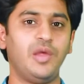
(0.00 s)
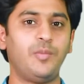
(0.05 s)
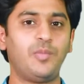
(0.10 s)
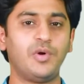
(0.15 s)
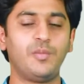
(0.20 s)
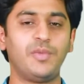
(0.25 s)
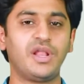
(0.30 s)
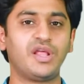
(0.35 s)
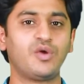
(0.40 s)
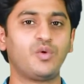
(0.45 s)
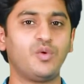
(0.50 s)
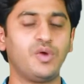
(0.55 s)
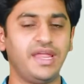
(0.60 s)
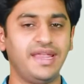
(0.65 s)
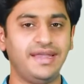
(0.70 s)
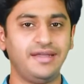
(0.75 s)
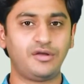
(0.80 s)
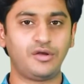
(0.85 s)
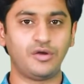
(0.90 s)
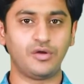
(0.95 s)
ఇప్పుడు మనకు
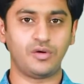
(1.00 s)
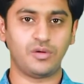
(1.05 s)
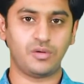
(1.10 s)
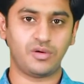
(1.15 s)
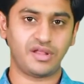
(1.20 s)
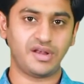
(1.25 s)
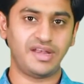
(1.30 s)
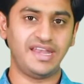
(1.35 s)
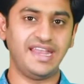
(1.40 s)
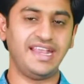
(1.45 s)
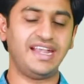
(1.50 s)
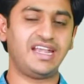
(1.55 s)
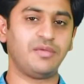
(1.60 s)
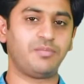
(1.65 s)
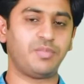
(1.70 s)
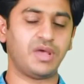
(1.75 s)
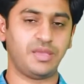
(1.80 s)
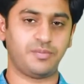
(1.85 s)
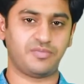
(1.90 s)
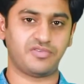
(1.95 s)
ఇంట్లో
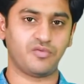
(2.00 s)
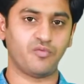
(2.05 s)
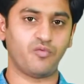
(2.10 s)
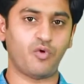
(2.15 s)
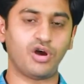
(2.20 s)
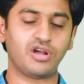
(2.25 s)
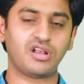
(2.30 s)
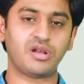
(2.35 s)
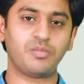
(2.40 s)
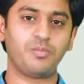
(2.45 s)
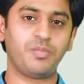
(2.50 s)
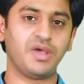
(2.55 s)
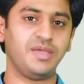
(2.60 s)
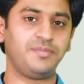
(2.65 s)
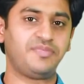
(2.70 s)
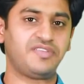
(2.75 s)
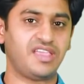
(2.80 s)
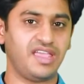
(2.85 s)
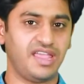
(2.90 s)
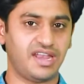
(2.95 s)
నీటి పైప్స్ వాటర్
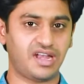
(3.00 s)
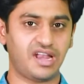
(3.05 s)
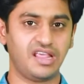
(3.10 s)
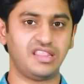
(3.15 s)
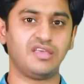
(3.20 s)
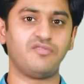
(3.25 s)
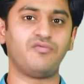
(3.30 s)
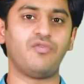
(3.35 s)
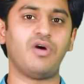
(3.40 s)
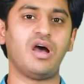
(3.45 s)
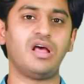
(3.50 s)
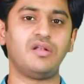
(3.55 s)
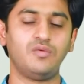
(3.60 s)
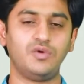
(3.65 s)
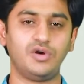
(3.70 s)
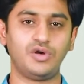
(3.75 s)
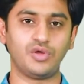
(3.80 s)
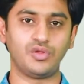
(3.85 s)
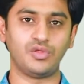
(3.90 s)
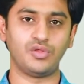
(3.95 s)
పైప్స్కి ఎట్లయితే
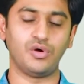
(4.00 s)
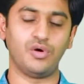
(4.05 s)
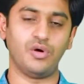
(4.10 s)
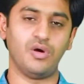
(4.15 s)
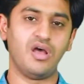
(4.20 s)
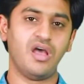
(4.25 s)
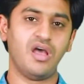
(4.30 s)
వాల్వ్ ఉంటుందో